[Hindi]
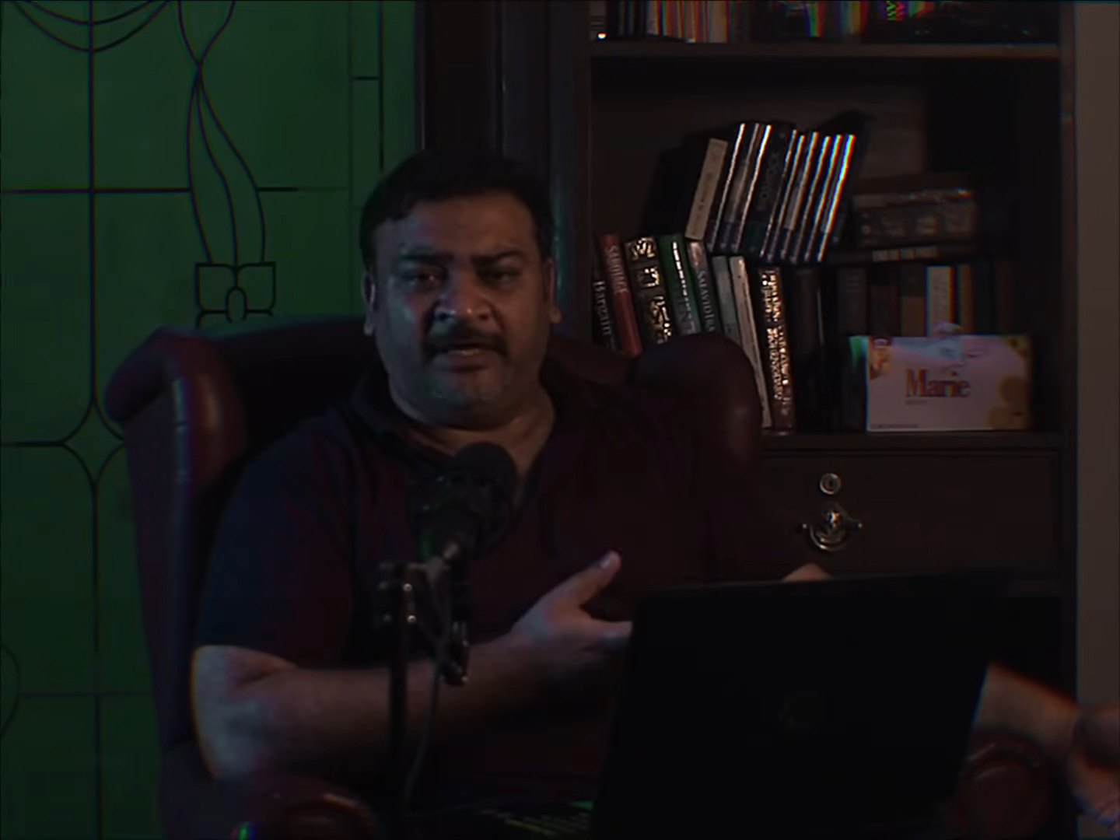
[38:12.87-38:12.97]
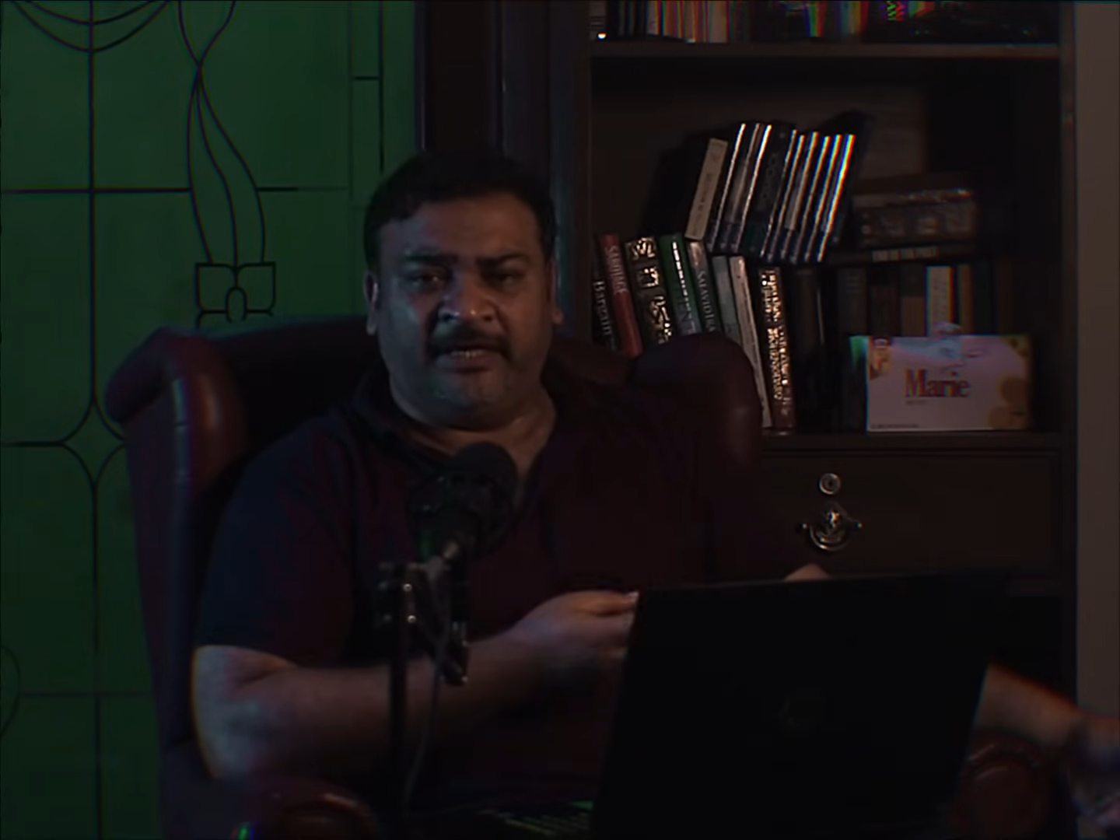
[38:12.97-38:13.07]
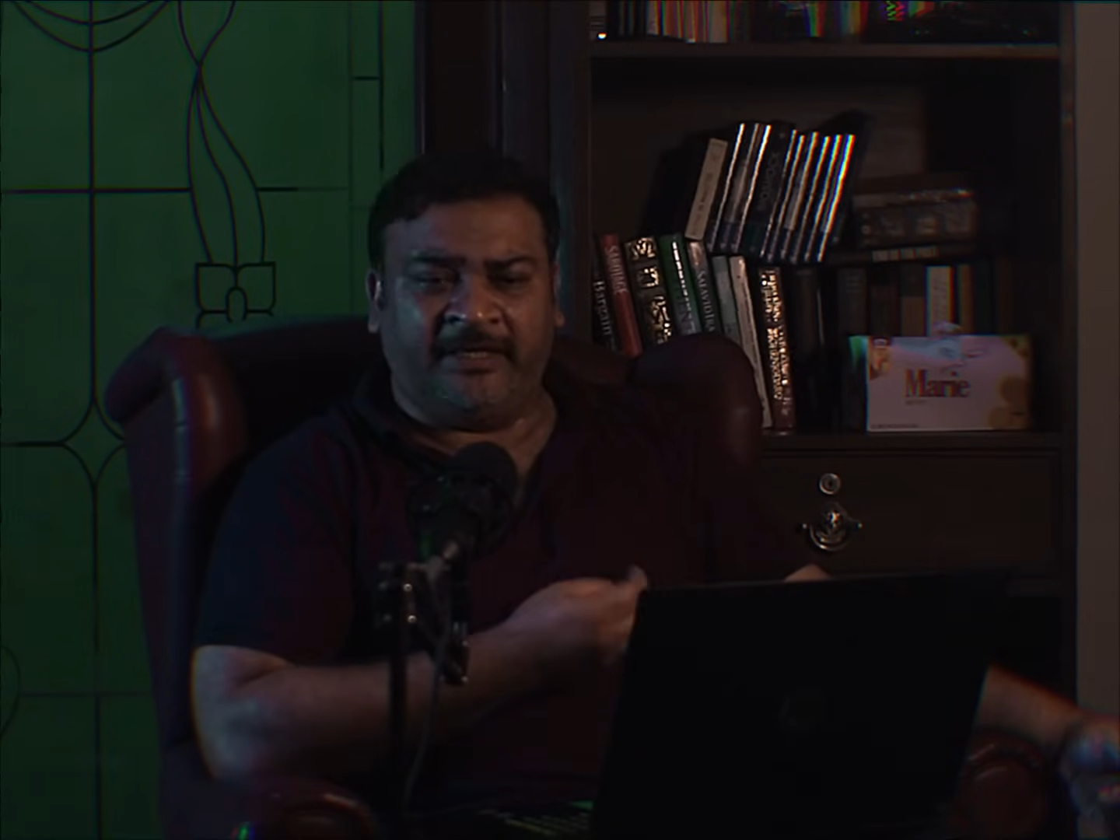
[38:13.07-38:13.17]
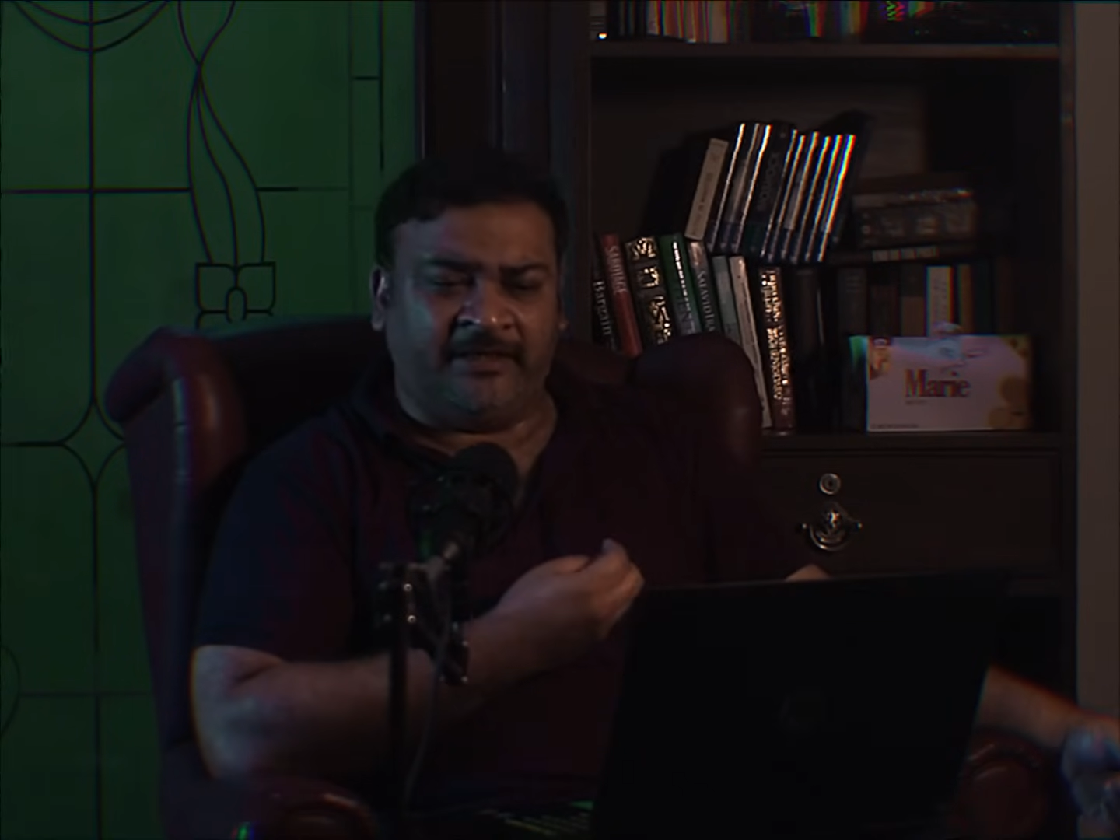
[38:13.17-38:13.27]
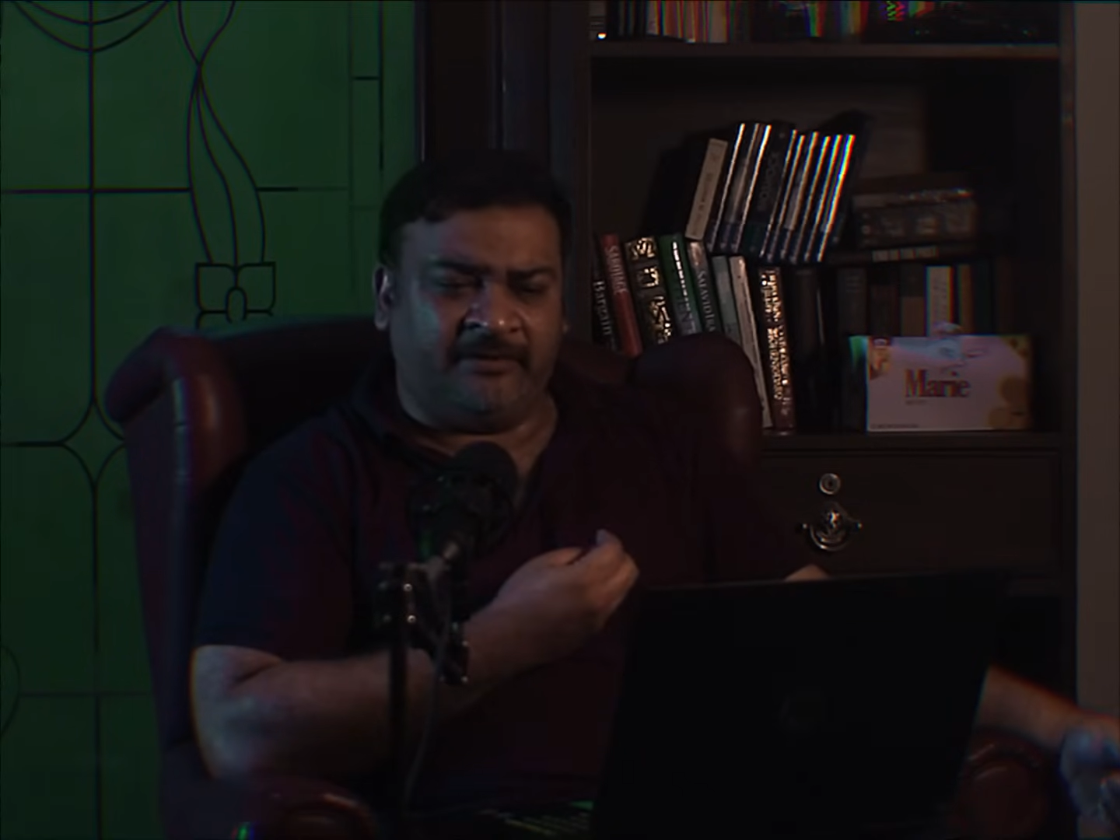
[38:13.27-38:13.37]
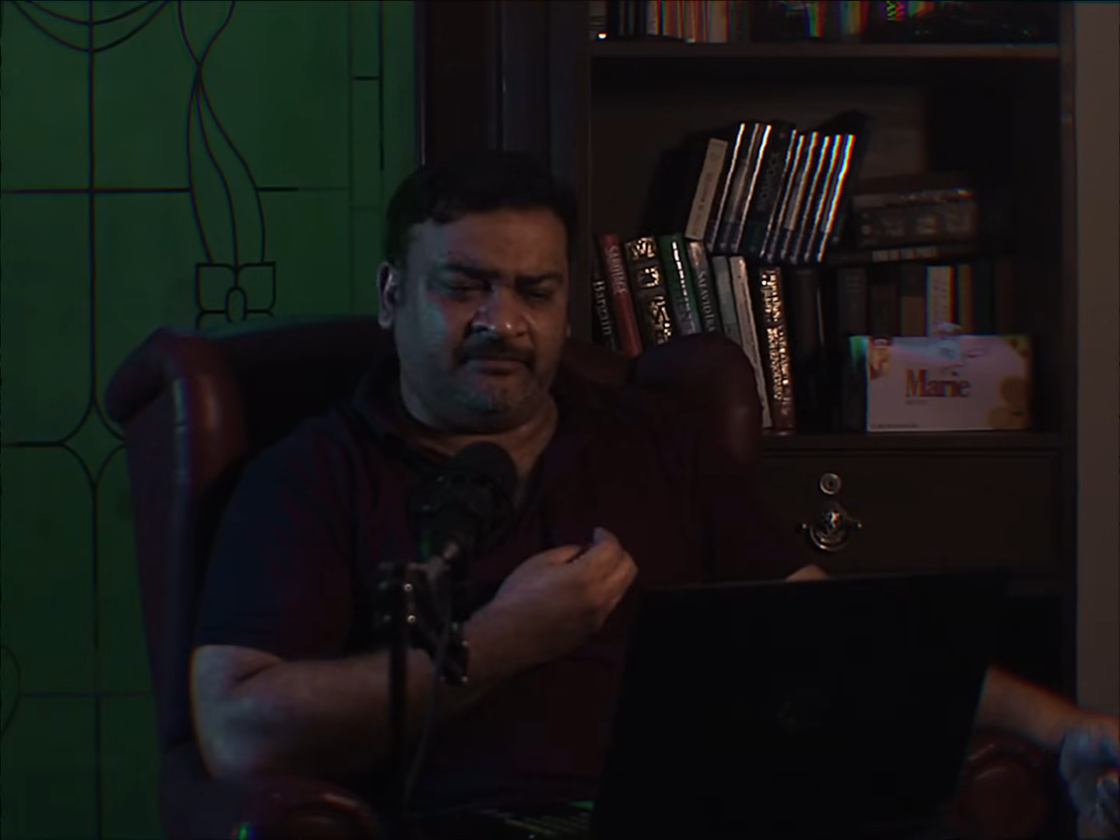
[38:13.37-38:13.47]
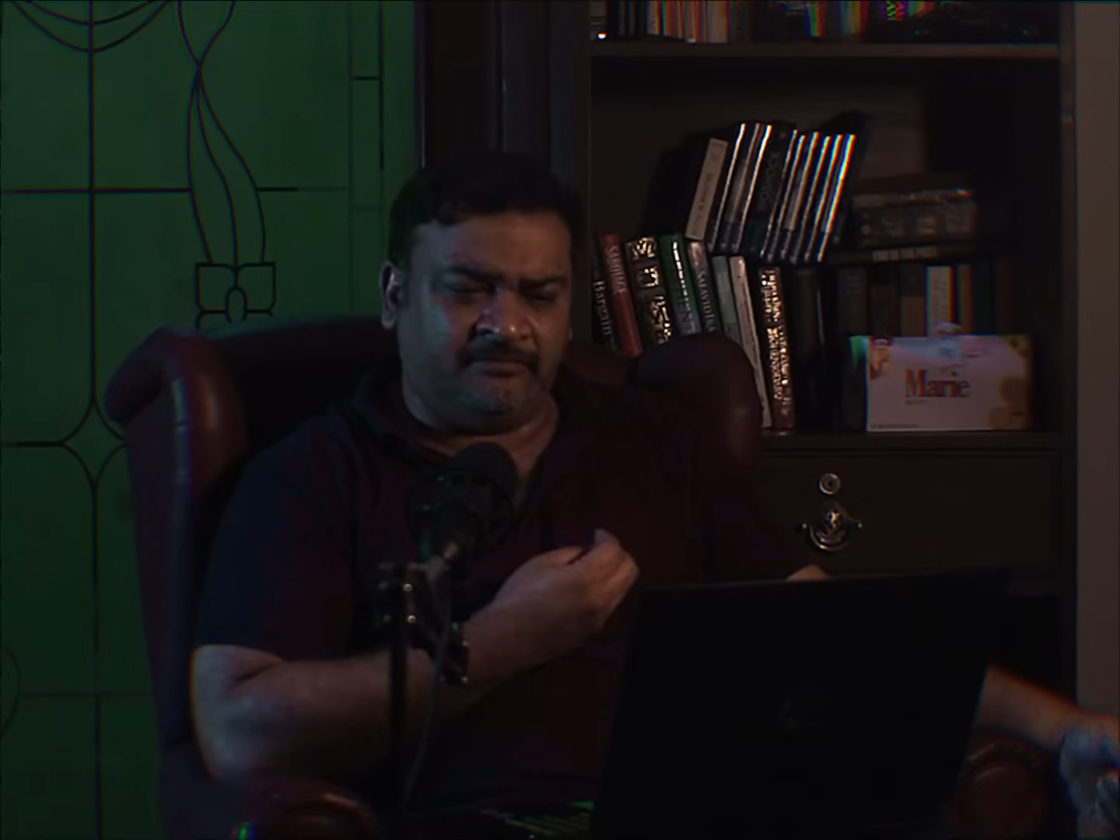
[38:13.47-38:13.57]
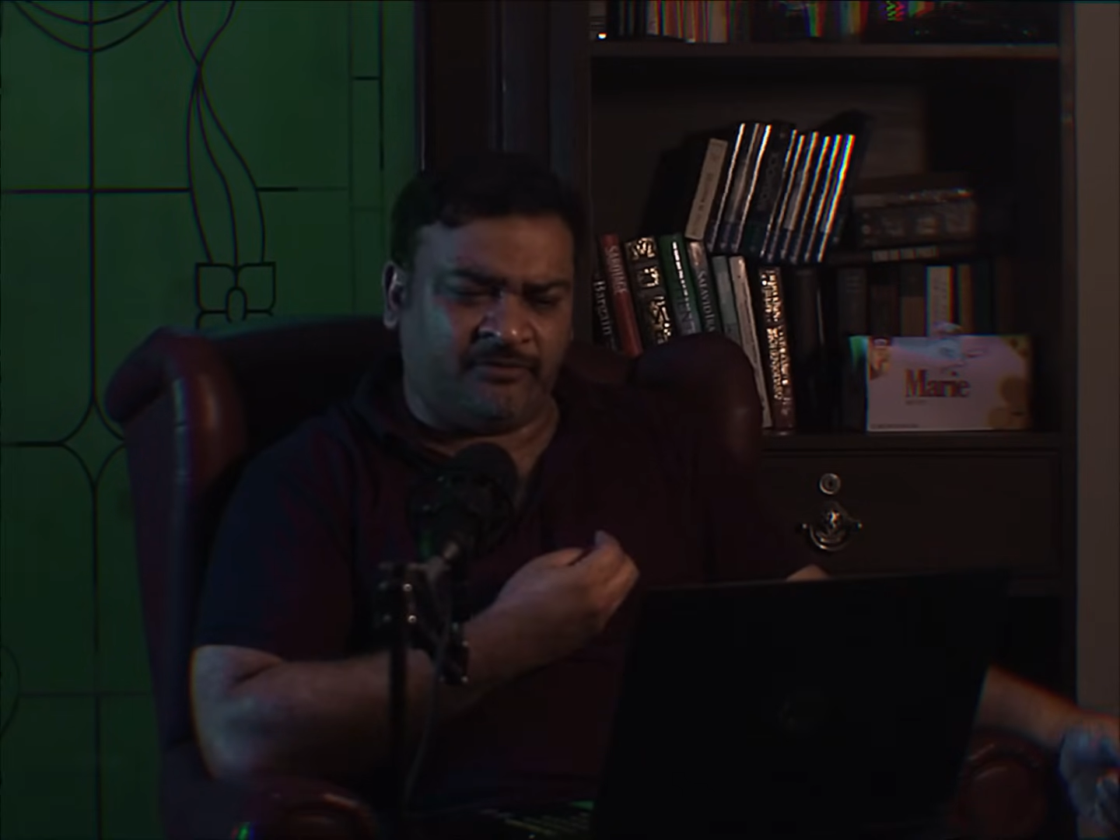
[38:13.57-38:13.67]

करें